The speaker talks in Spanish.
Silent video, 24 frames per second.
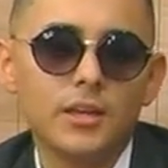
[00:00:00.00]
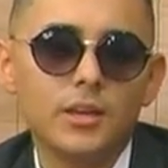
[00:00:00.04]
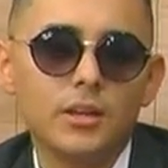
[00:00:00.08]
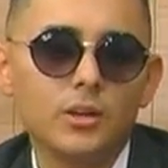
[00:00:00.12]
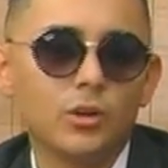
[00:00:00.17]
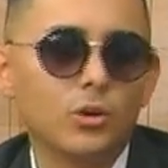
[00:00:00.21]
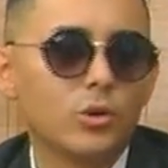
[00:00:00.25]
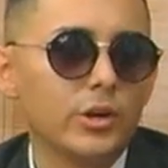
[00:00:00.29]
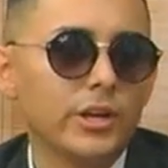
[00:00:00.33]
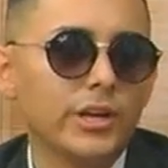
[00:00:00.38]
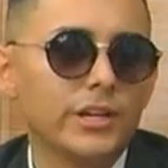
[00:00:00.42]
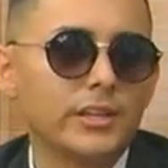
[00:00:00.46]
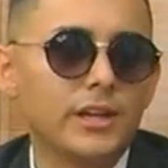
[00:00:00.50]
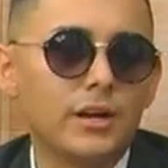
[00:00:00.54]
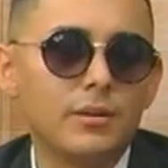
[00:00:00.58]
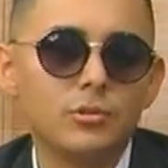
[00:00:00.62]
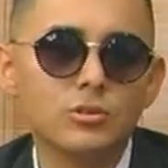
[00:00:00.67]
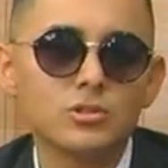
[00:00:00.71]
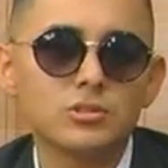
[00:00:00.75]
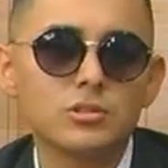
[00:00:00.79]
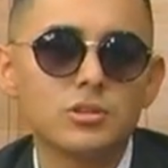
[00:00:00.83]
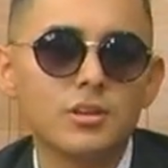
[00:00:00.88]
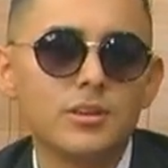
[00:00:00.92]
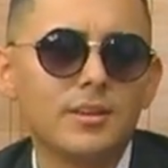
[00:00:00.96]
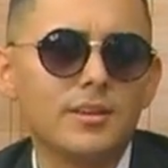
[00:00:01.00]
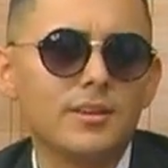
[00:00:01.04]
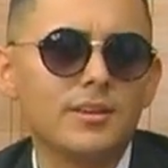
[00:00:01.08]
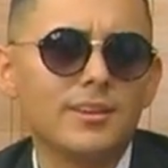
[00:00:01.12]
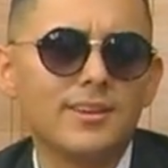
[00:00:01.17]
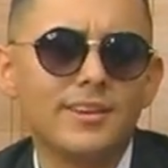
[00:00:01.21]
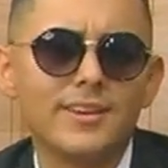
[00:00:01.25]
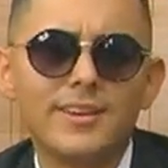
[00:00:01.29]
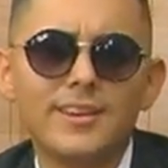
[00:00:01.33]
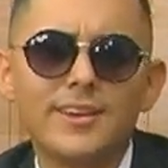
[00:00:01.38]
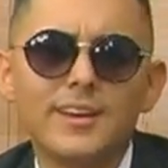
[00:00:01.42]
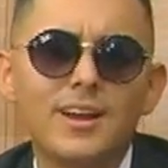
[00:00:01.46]
Lo conectamos
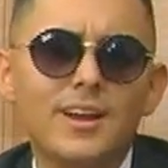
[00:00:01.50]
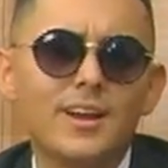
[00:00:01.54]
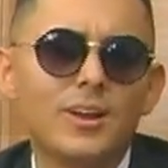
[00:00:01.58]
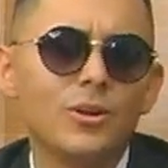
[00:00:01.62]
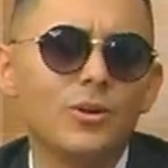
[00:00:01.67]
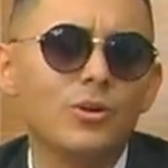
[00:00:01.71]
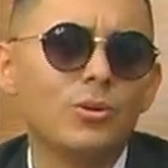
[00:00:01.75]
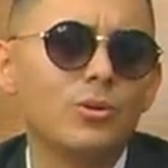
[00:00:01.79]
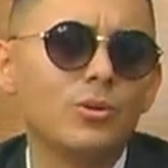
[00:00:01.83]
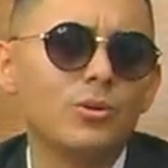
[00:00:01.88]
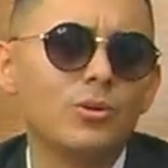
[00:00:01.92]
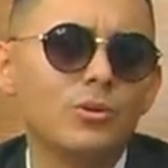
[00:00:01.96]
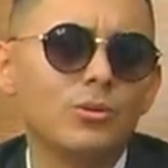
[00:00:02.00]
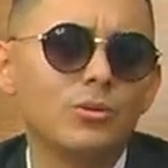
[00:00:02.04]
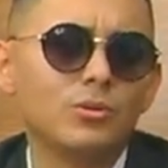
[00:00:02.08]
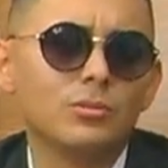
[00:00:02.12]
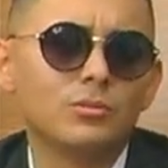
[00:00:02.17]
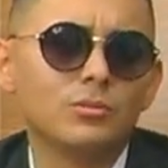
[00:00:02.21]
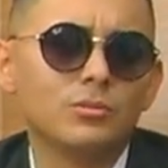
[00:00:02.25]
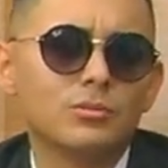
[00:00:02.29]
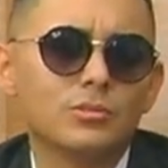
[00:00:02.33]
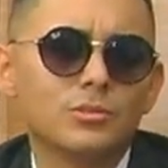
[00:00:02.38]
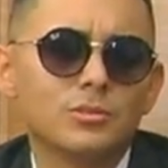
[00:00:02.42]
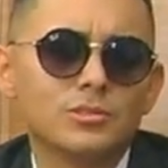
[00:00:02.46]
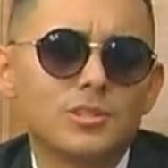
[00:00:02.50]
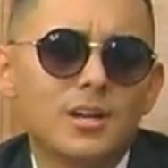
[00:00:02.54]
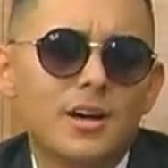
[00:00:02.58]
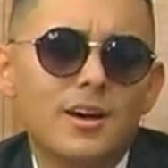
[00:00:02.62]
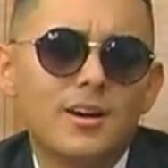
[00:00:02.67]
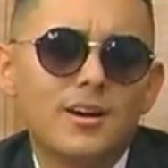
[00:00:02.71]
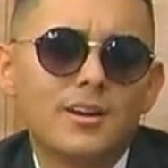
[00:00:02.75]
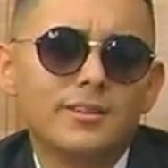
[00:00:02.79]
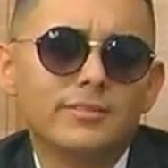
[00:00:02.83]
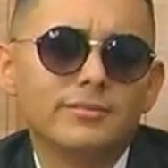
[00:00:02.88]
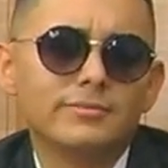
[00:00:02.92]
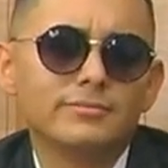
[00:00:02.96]
y a lo, o
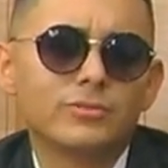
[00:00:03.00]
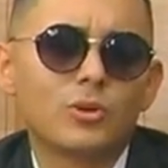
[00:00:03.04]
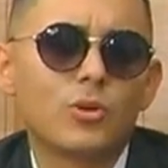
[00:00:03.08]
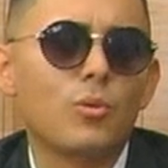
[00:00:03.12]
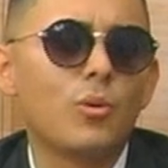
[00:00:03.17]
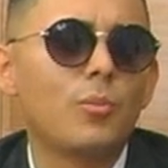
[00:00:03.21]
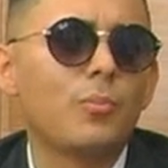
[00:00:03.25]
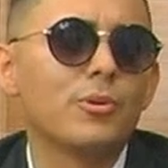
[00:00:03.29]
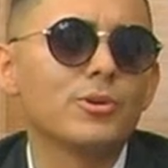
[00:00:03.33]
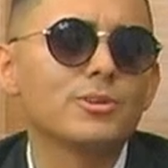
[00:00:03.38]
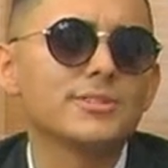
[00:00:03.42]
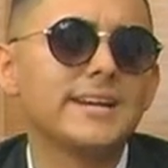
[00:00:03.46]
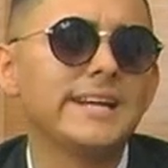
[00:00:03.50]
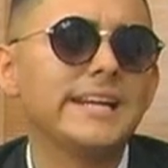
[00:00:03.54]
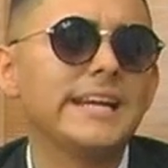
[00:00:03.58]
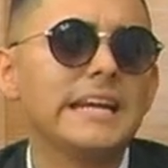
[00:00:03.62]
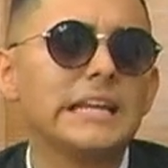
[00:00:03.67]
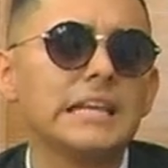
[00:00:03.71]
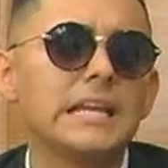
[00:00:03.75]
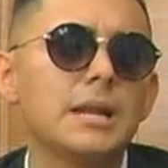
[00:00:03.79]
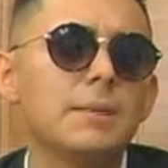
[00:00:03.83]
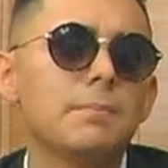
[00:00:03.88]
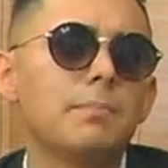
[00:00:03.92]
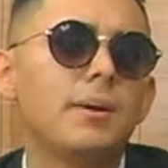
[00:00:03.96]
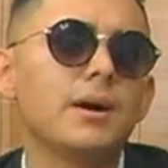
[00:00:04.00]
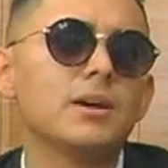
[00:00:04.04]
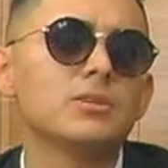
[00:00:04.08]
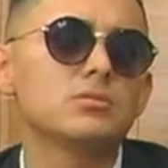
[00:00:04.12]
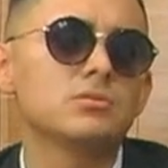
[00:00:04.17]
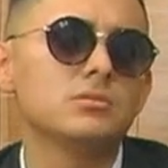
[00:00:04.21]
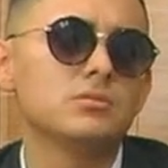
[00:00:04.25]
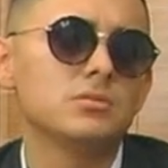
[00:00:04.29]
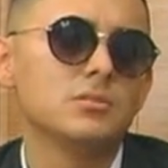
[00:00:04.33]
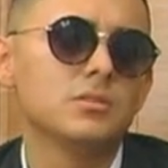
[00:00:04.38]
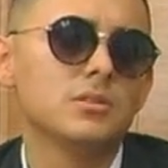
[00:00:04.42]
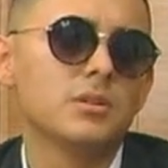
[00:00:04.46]
sea, como por salir del
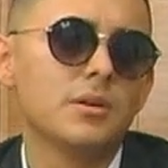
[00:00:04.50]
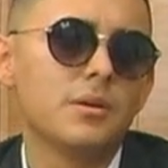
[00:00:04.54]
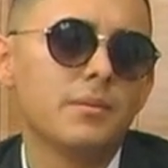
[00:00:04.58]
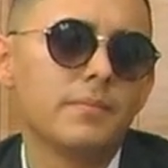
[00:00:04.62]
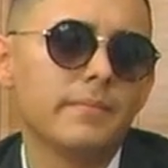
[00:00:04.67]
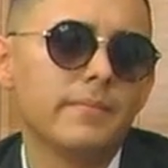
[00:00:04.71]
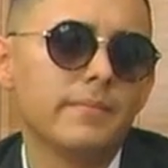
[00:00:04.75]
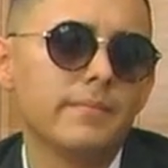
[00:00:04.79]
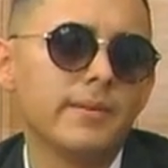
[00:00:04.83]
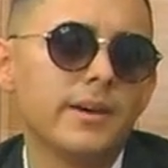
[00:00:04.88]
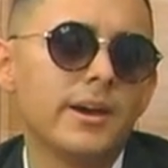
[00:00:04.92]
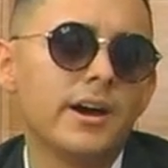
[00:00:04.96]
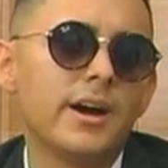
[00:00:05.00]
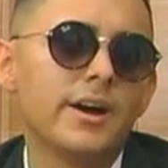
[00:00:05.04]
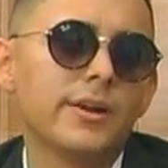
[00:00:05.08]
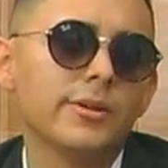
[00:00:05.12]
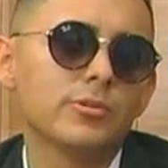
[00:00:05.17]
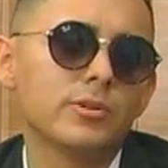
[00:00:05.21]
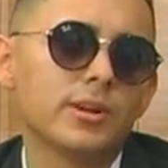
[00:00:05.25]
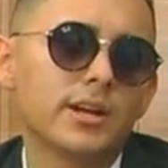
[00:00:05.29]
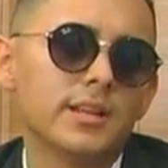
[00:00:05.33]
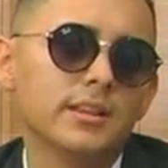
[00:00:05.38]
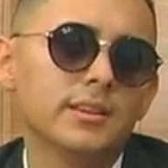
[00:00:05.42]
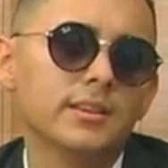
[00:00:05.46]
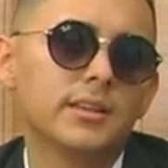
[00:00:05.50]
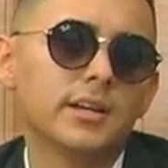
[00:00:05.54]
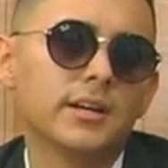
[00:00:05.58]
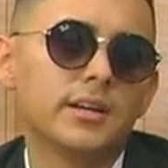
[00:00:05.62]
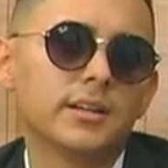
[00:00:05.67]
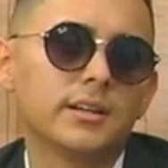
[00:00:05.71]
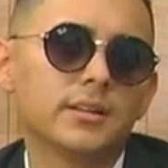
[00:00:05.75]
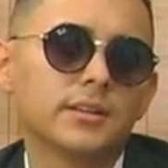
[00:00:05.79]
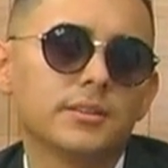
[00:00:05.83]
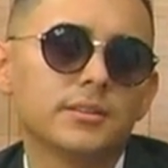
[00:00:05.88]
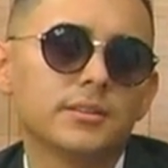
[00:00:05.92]
paso, me dejaron cantar.